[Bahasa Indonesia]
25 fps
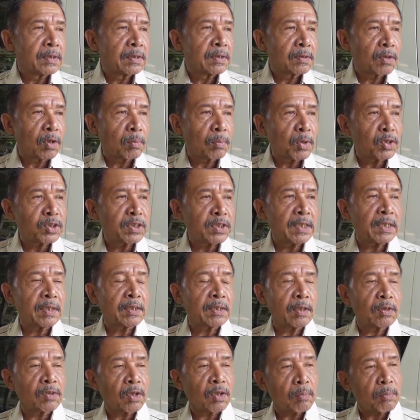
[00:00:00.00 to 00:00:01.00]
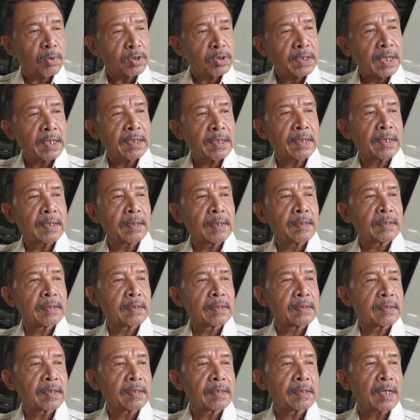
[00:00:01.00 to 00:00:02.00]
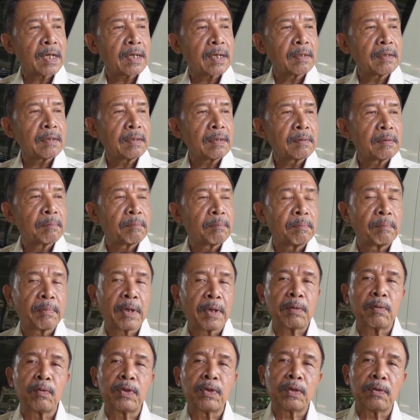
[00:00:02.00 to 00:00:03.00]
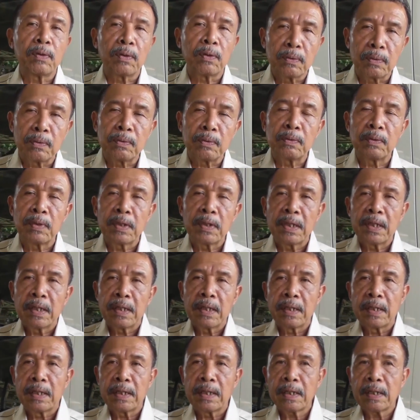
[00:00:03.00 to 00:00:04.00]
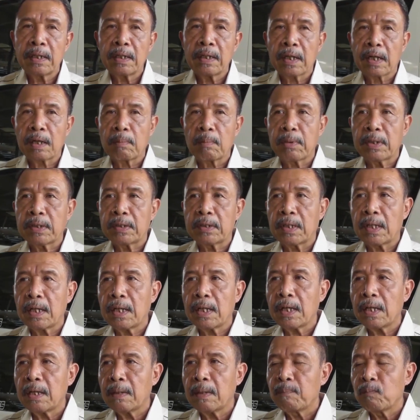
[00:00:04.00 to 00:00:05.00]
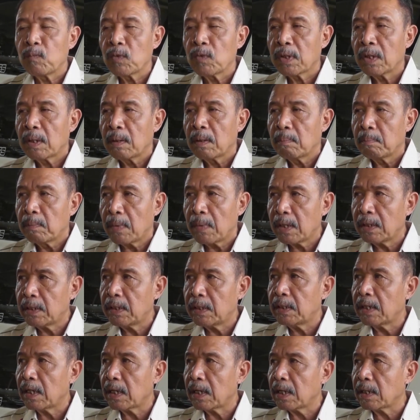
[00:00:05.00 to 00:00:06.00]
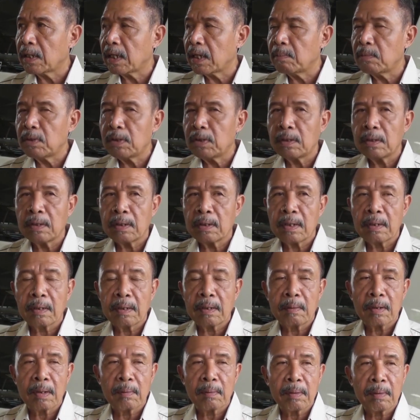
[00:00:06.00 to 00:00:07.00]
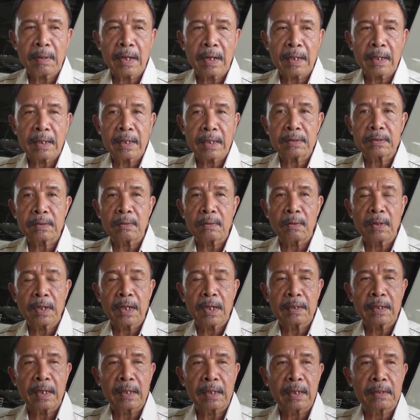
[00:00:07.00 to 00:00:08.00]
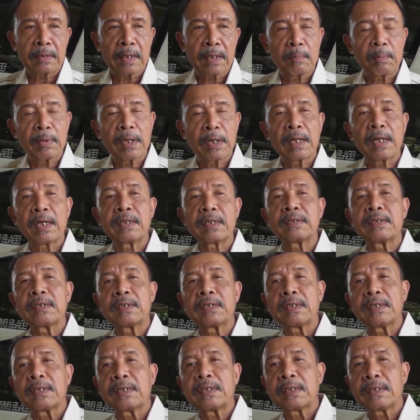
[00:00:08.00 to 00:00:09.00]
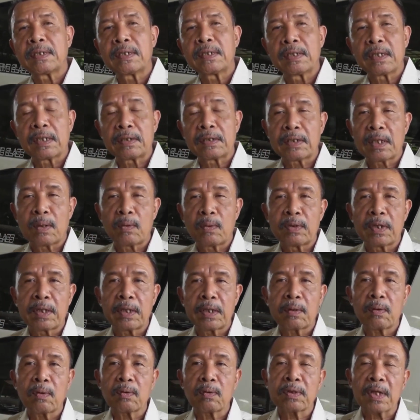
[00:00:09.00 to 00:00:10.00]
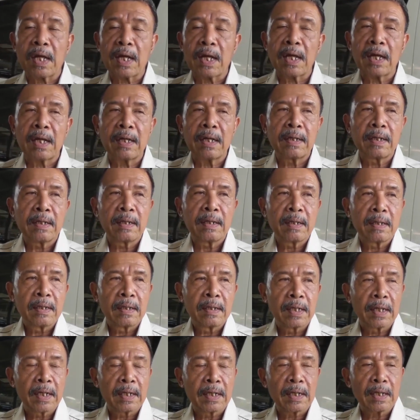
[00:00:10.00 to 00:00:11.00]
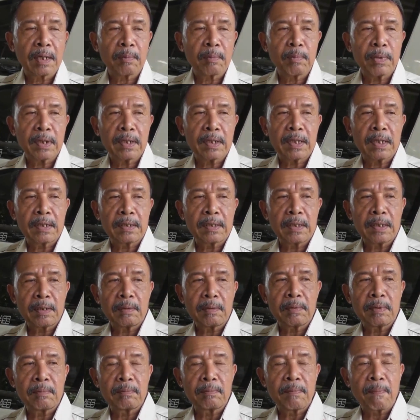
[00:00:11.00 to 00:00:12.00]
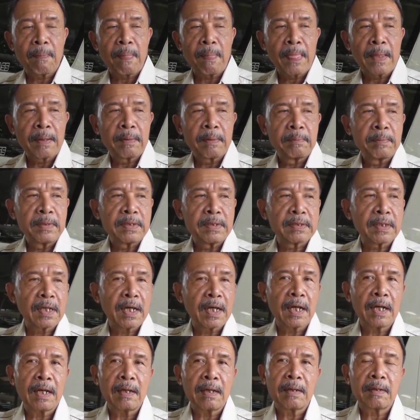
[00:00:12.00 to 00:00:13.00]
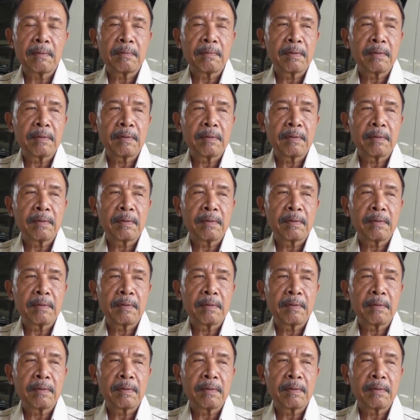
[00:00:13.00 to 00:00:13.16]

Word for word: terobosi teroboskan tentang Pak kuning dulu. Di harapannya memang di daerah kami anak-anak sekolah, anak transmigrasi yang jauh dari kota dengan harapan nanti bisa